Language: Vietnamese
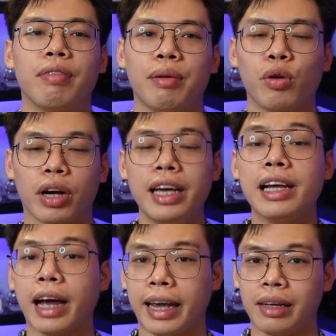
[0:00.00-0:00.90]
và một cái
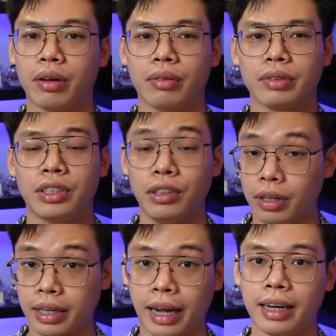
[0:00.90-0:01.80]
hình ảnh
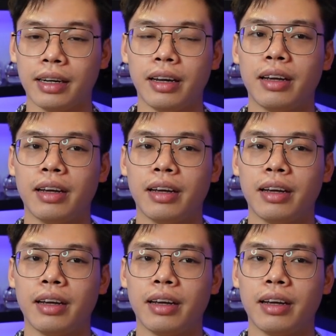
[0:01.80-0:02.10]
trưởng thành